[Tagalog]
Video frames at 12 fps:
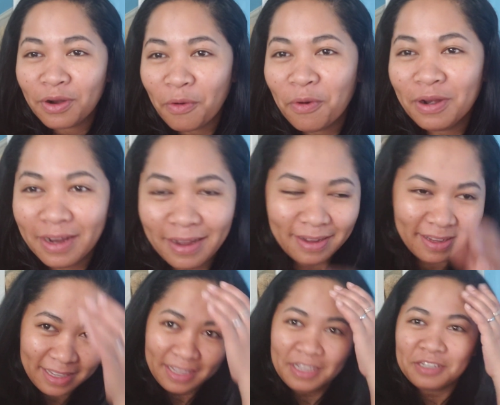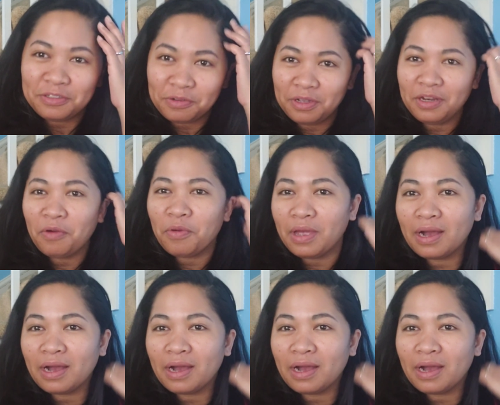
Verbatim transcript: nawala so anyway